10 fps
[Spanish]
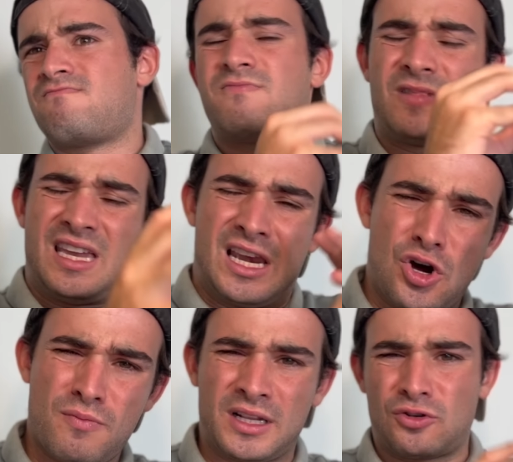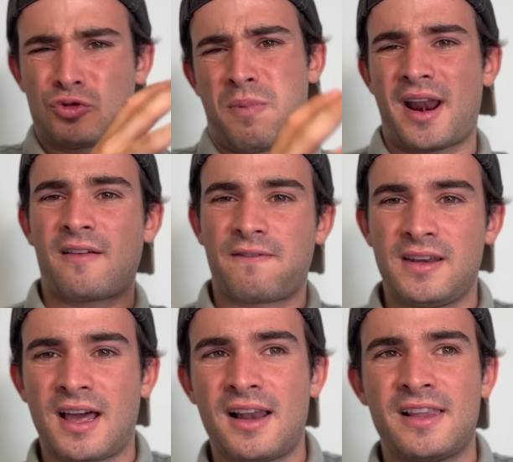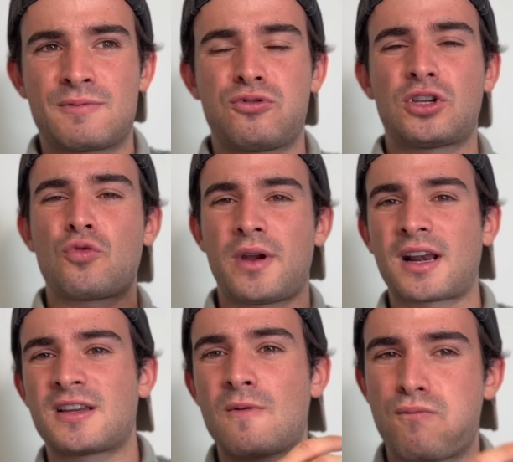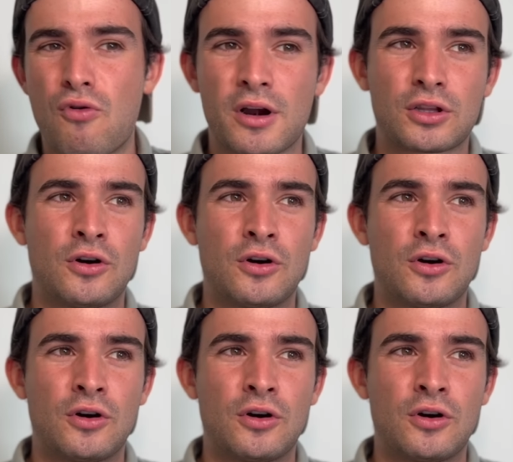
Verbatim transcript: kilómetros para el final, después de superarse el puerto,